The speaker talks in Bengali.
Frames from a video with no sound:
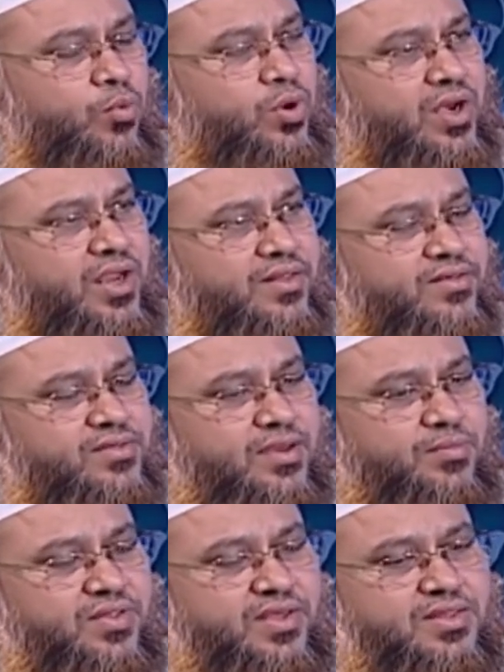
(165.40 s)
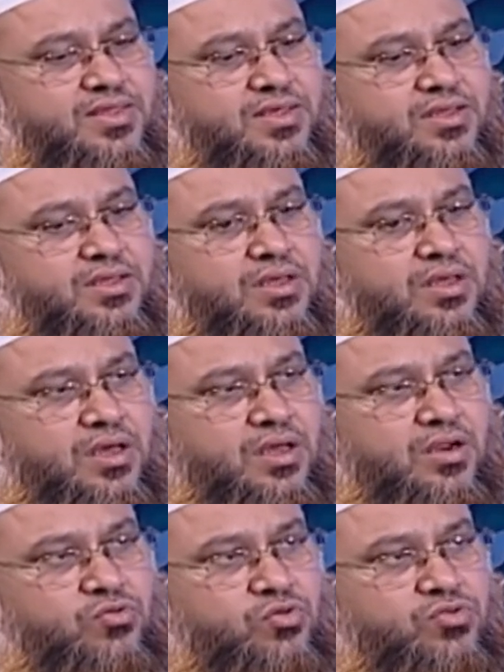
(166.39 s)
বোখারি হাদিসে আমরা দেখেছি
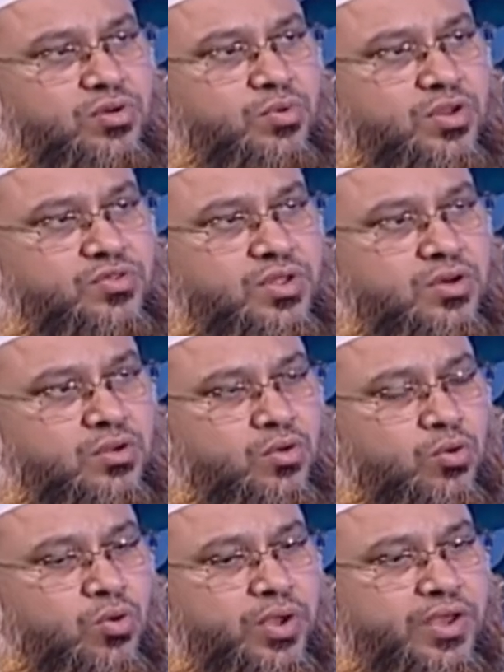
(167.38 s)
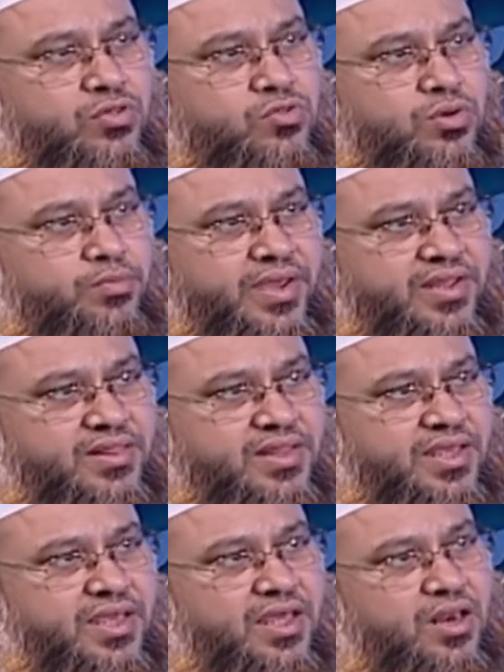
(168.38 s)
রাসুসলাম বলেছেন কোনো একজন
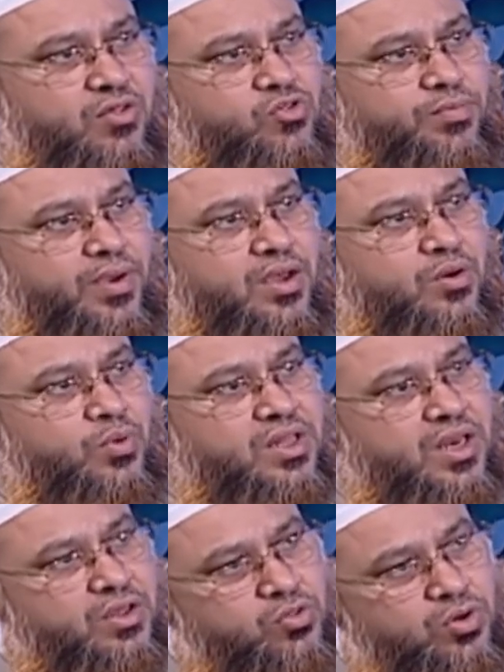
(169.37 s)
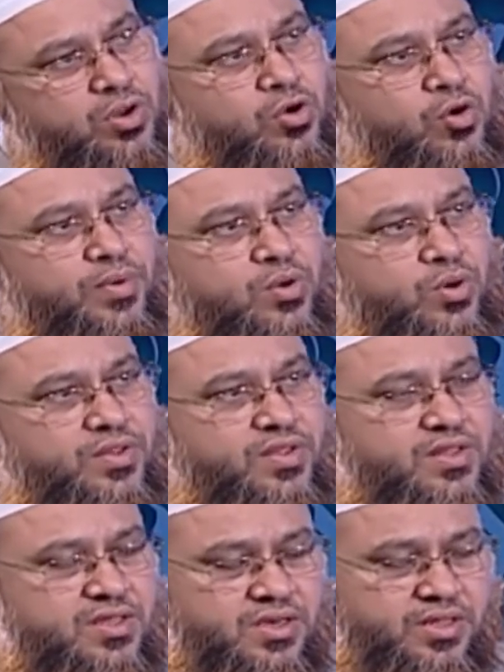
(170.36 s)
ব্যক্তিকে আল্লাহ সুবহানুয়াতাল এই জন্যে ক্ষমা করে
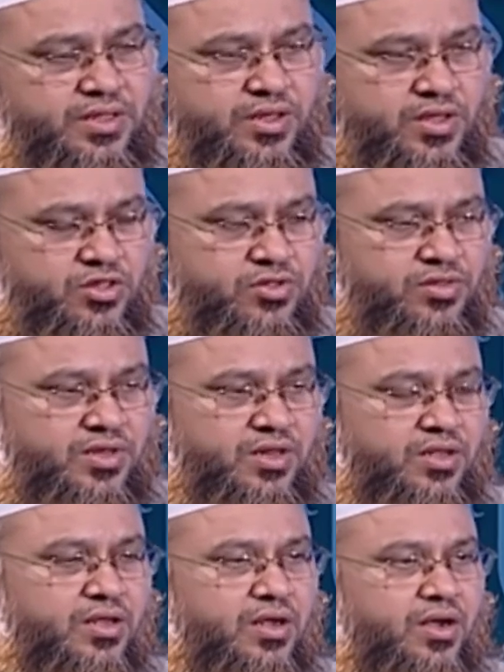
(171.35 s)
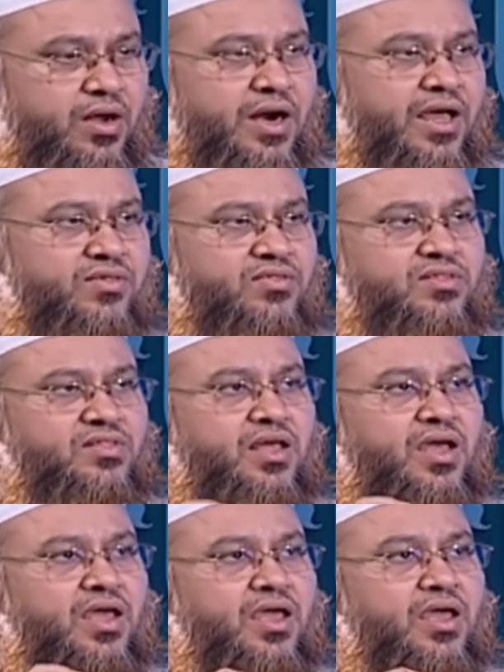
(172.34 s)
দিয়েছেন যে তিনি
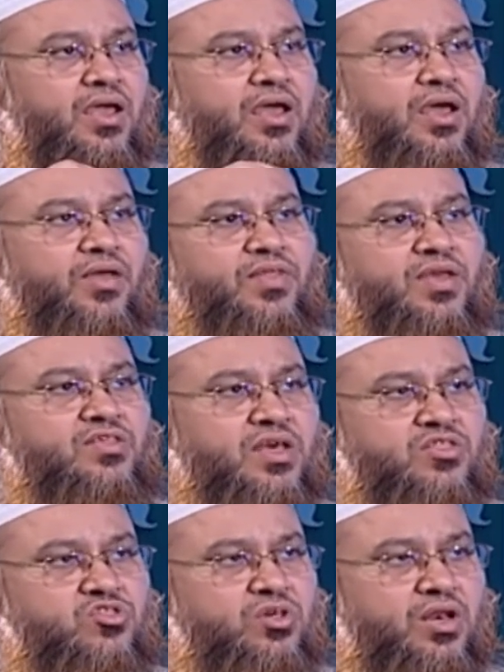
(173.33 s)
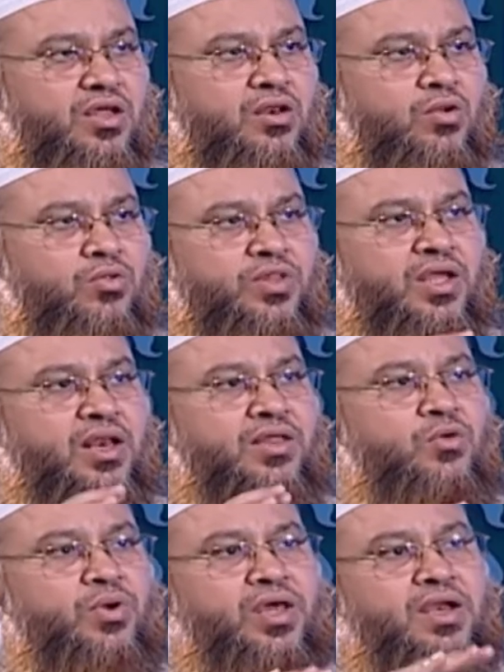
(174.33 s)
রাস্তায় দিয়ে যাচ্ছিলেন
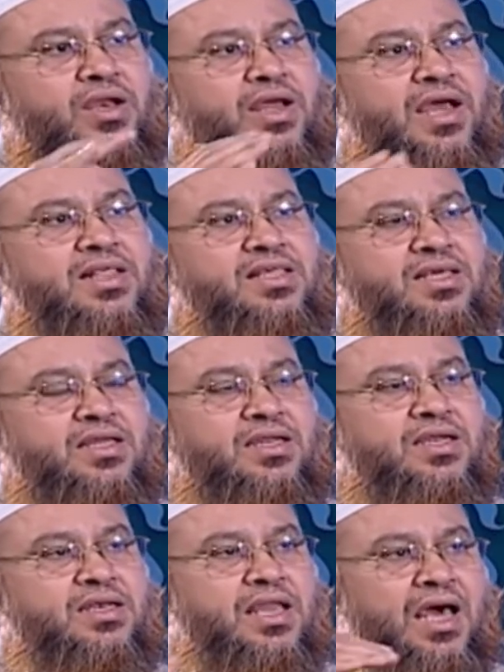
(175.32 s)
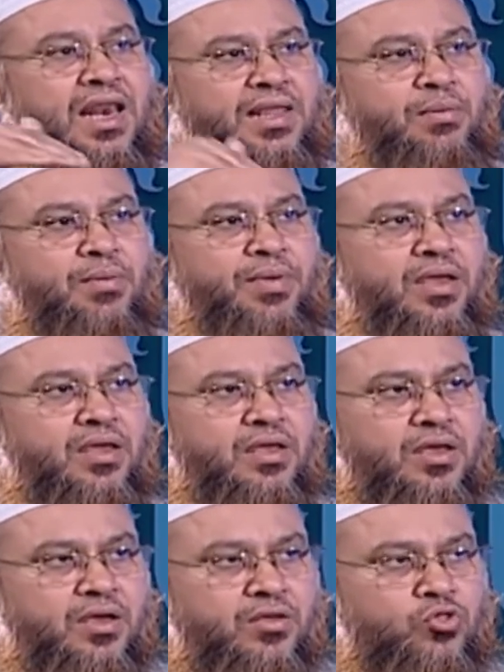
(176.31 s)
দেখলেন যে ওইখানে একটা গাছের ডাল এভাবে
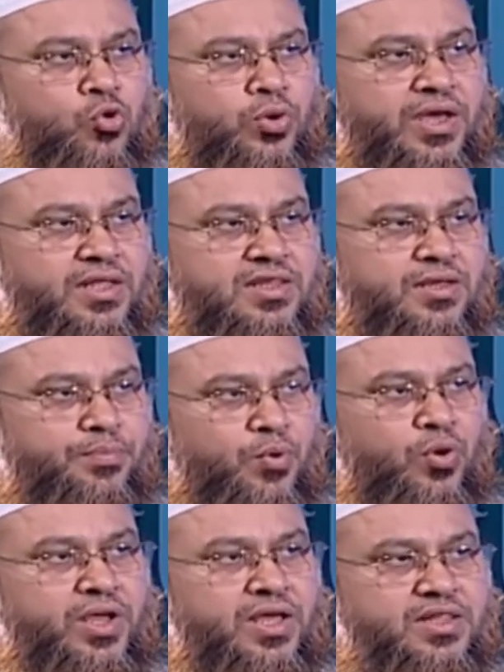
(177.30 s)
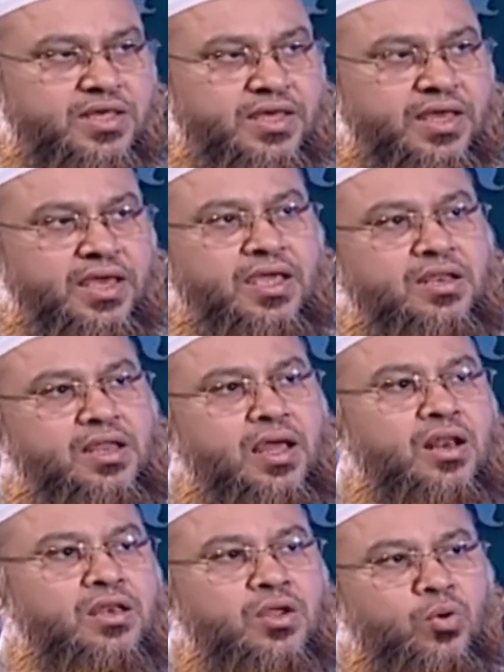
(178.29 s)
ঝুঁকে আছে পড়ে আছে এই
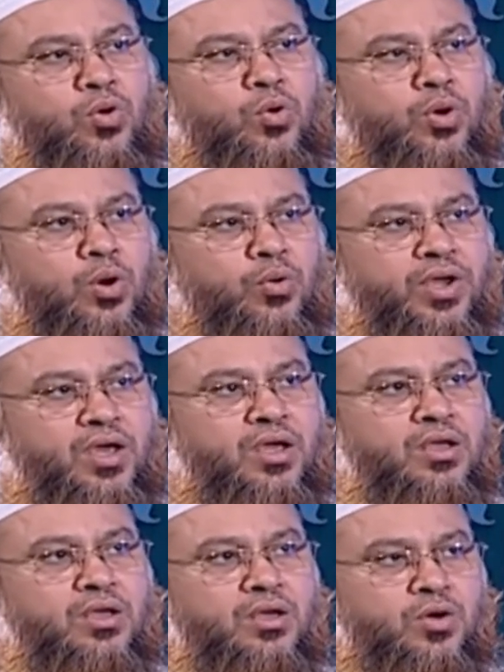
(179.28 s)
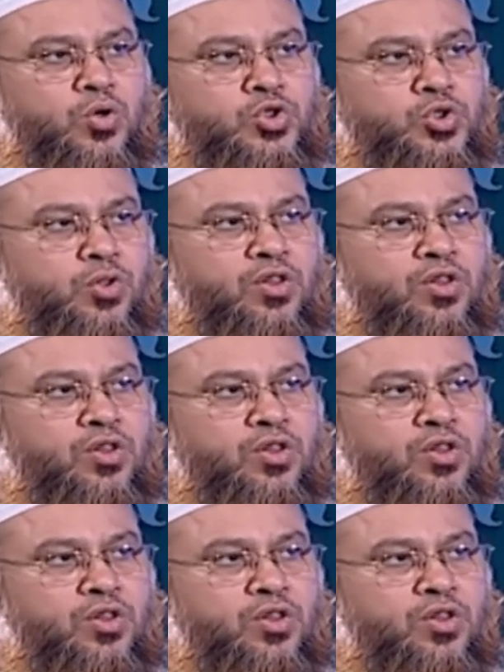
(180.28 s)
ডালটি অন্য কাউকে কষ্ট